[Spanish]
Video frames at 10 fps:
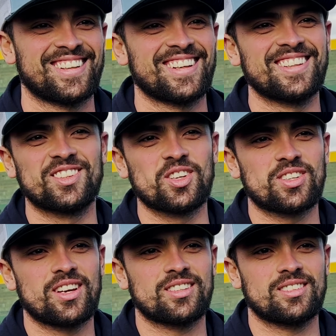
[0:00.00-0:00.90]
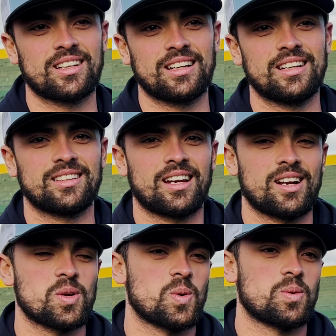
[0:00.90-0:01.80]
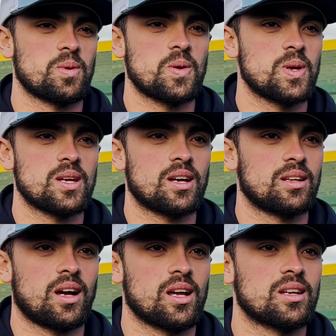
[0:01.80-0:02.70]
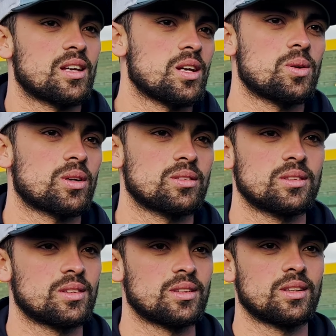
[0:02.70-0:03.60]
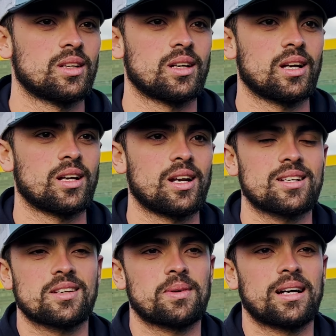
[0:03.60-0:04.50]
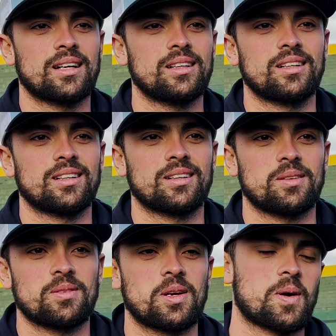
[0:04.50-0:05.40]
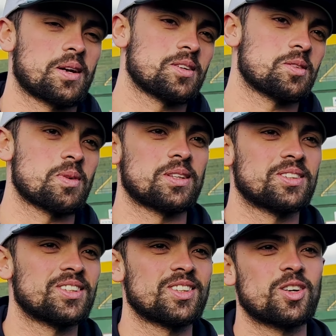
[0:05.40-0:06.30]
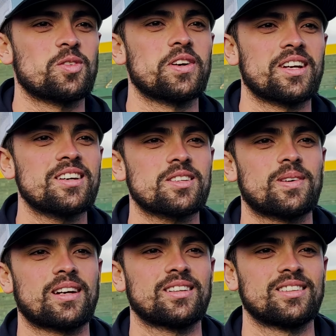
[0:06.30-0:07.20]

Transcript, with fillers: Entonces, literal, yo vivía en Kibor en la semana y iba a todos los fines de semana.